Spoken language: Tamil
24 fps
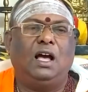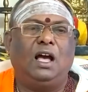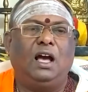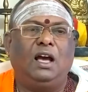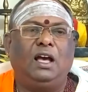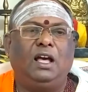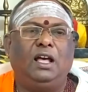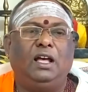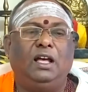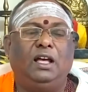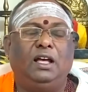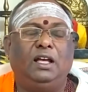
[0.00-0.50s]

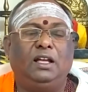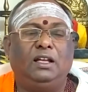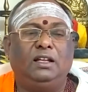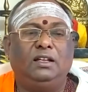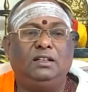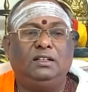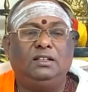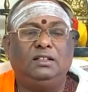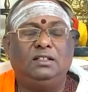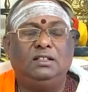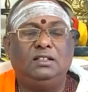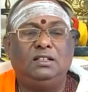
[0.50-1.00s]
ஆக
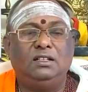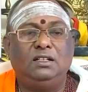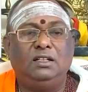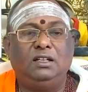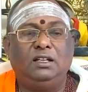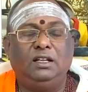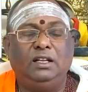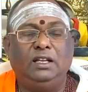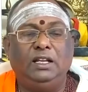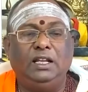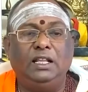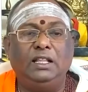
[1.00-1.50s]

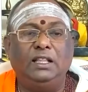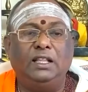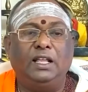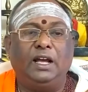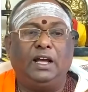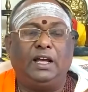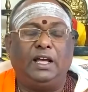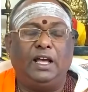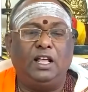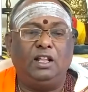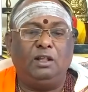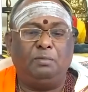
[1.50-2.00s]
இந்த
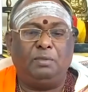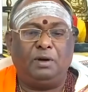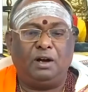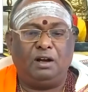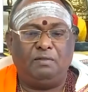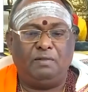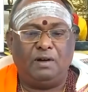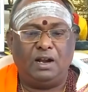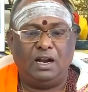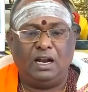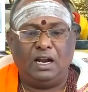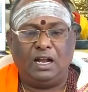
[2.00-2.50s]
கேது
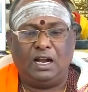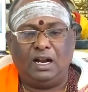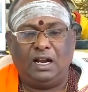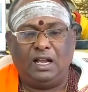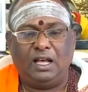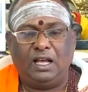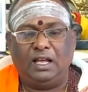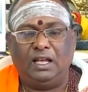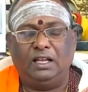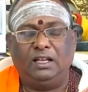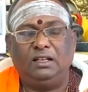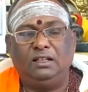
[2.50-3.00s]
பகவானால்